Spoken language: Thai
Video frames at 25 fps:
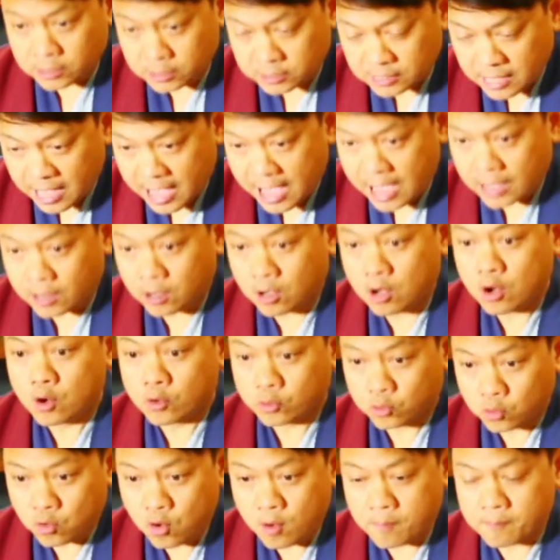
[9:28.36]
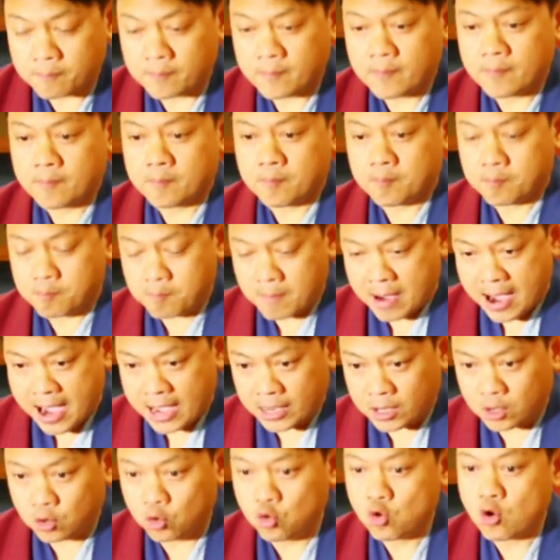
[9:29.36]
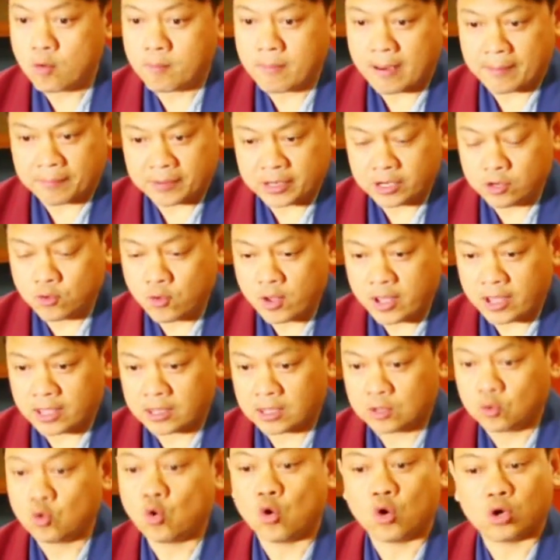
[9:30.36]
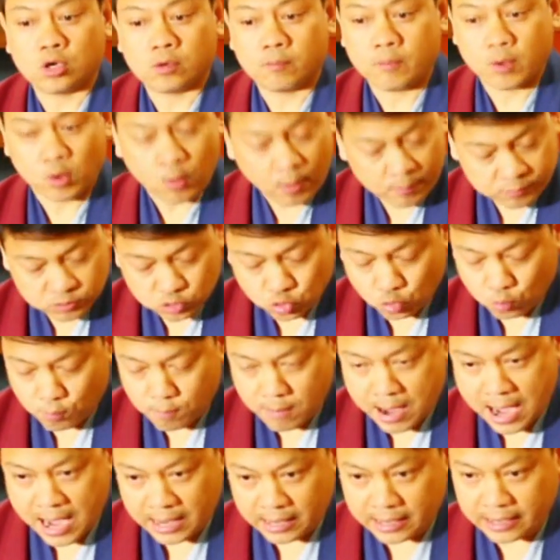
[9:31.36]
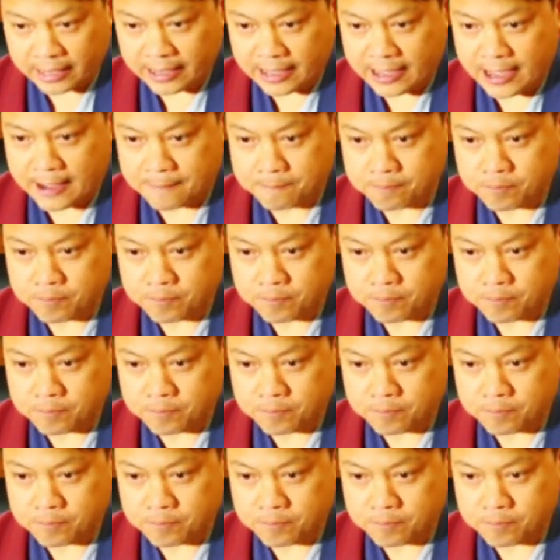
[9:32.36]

กเดินทางร่วมมาร่วมแบบนี้ด้วยทุกคนมีความสุขมากเลยครั